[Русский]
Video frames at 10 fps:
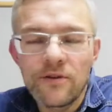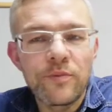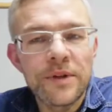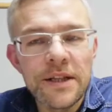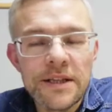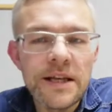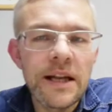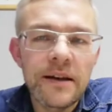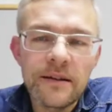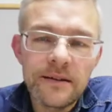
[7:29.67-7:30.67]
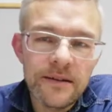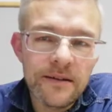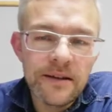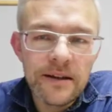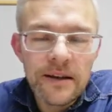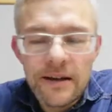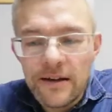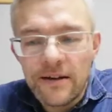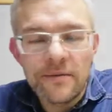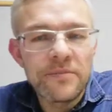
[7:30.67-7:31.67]
В понедельник,
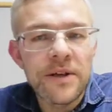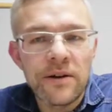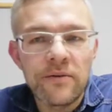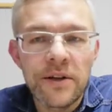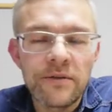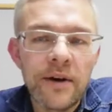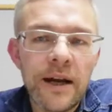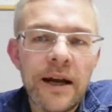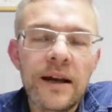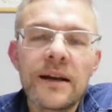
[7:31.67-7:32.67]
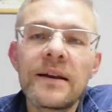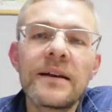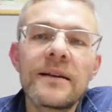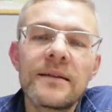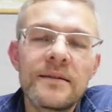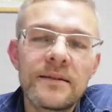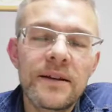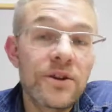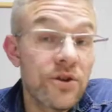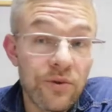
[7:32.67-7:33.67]
1 э, января,
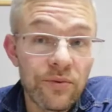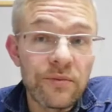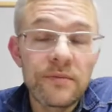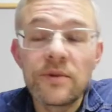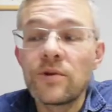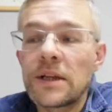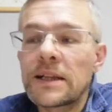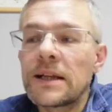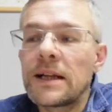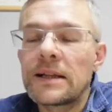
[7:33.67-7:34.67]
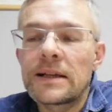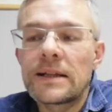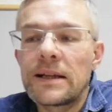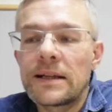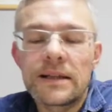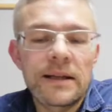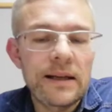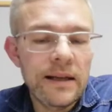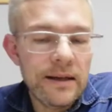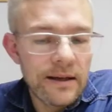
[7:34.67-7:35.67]
начну. Ну и так далее, так далее, так
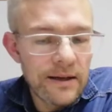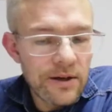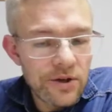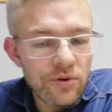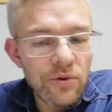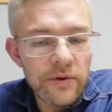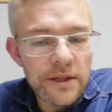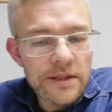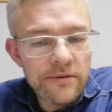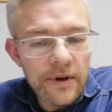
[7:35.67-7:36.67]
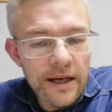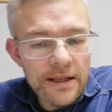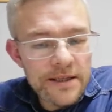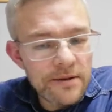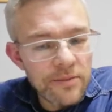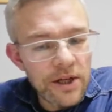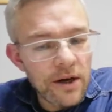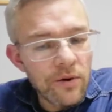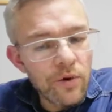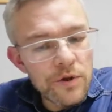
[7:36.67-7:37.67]
далее что вы называете меня
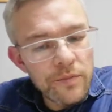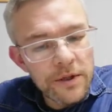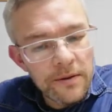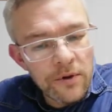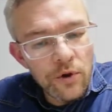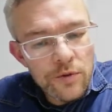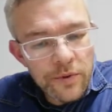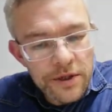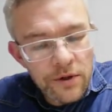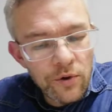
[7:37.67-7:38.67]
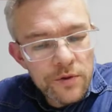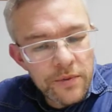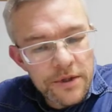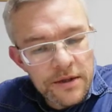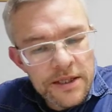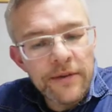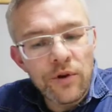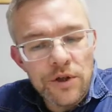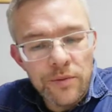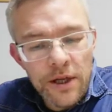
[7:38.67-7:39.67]
Господа, Господи, Господи,
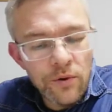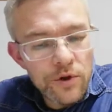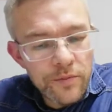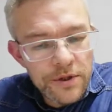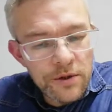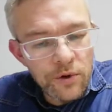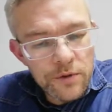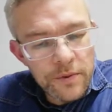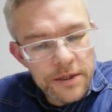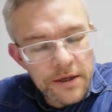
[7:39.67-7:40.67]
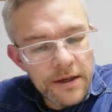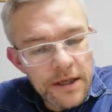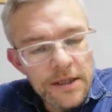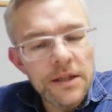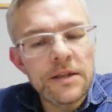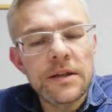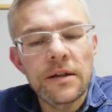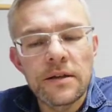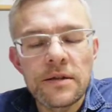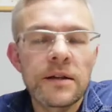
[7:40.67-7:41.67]
зовете меня Господи, Господи, и не
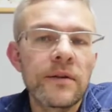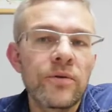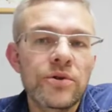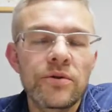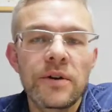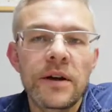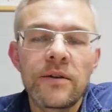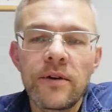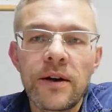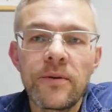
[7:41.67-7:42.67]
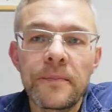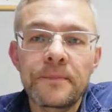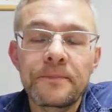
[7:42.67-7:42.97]
делайте того, что я говорю.